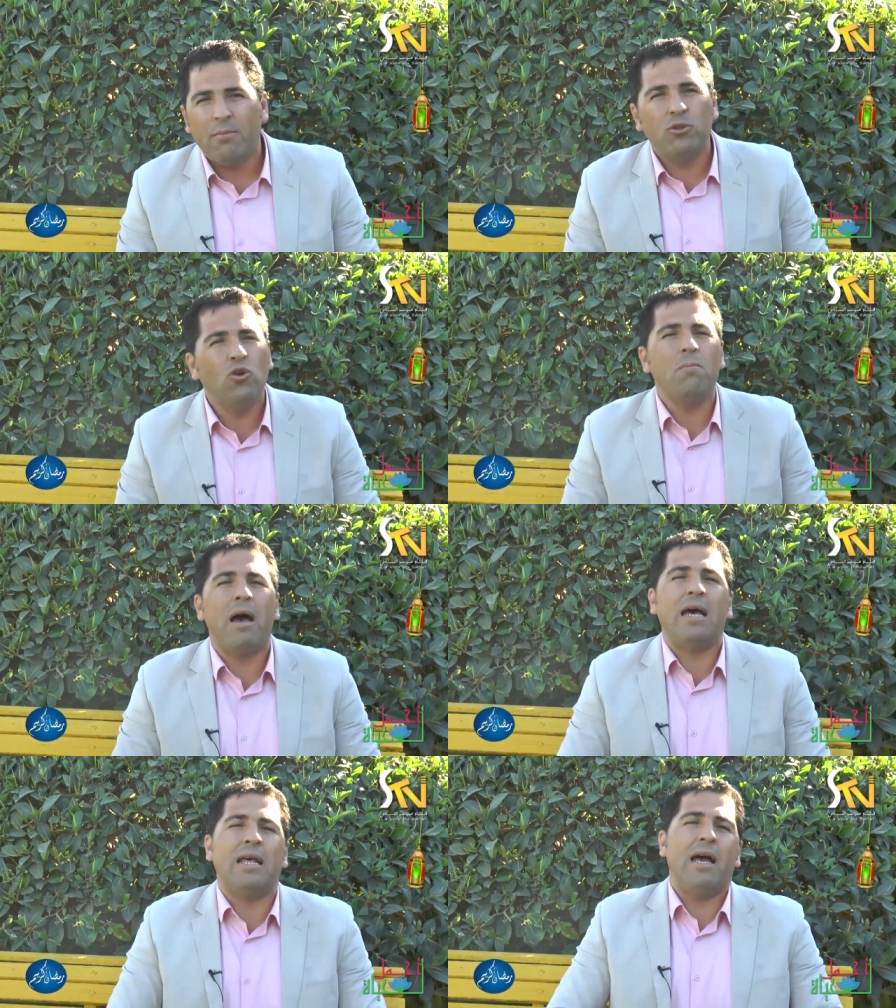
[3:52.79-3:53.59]
بدون
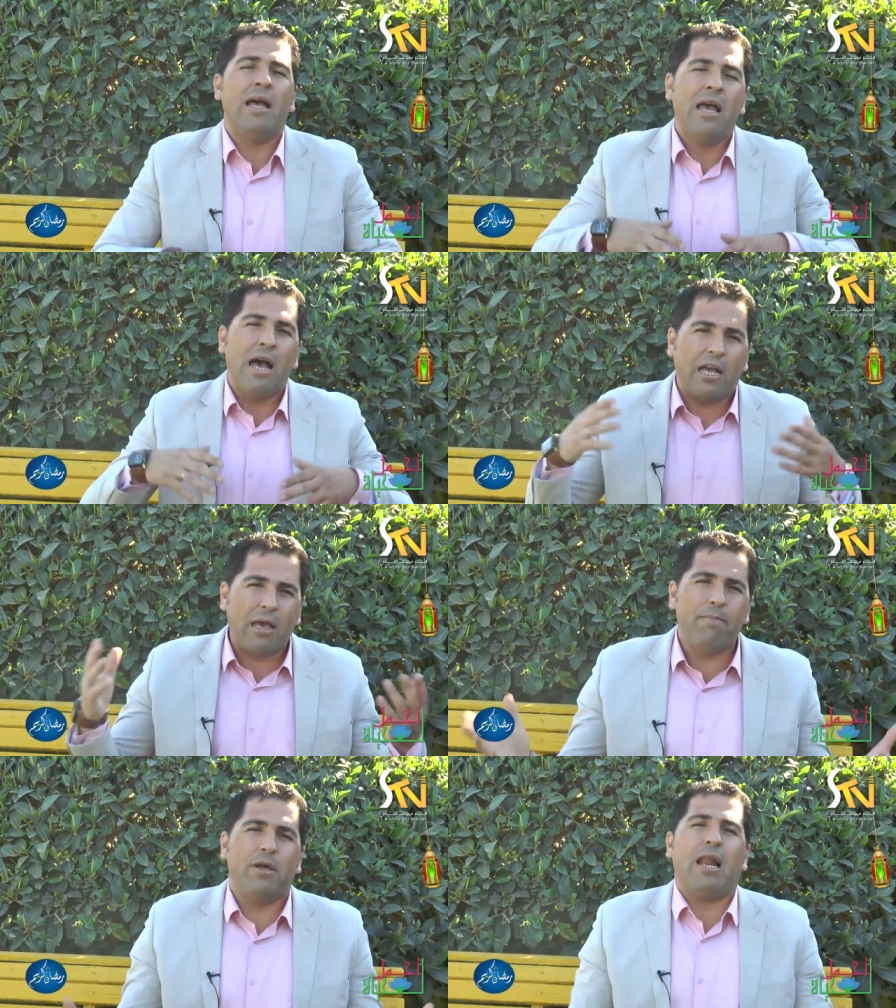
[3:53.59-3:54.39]
ما أنا
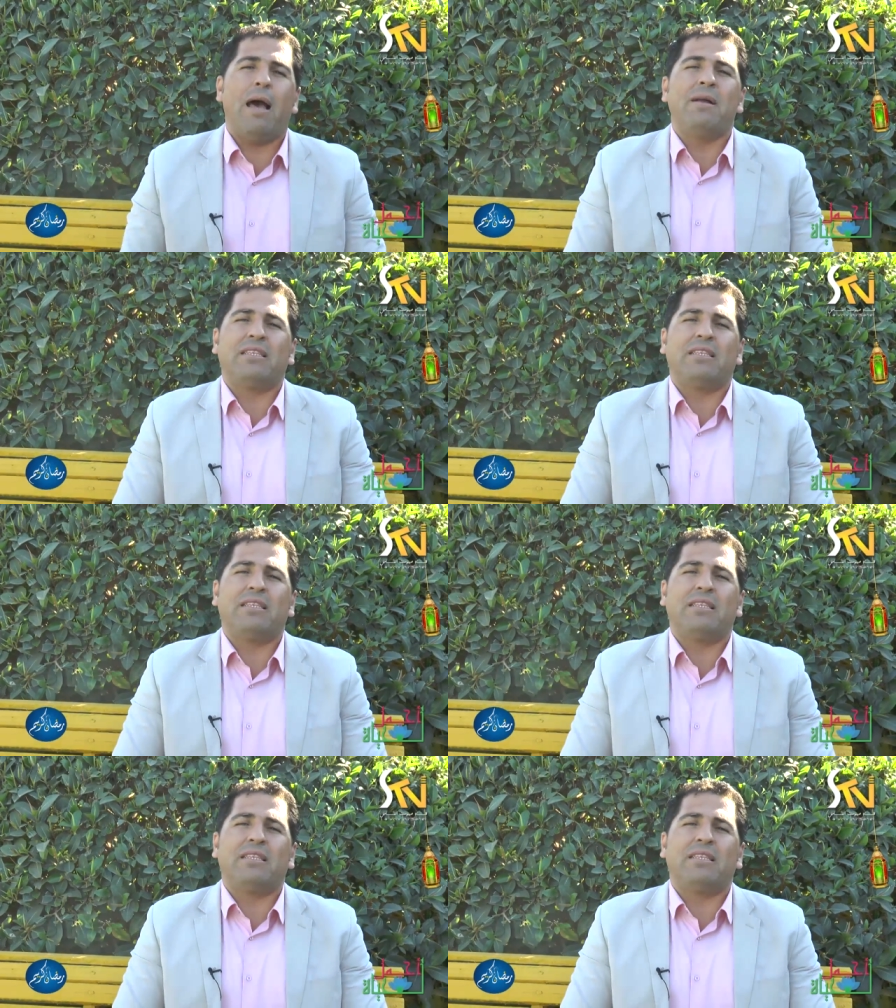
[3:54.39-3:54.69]
أكبر العمل